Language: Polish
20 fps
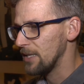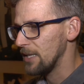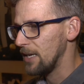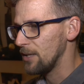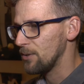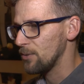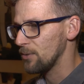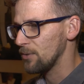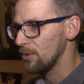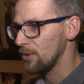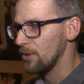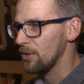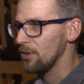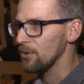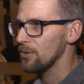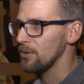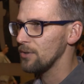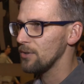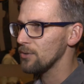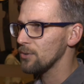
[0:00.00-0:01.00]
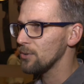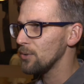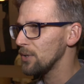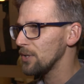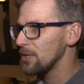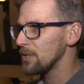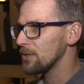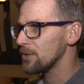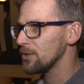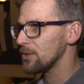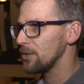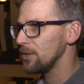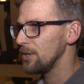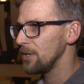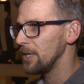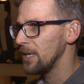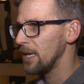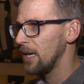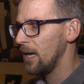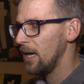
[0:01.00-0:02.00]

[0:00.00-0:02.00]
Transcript: teatru trochę od, od kulis, czyli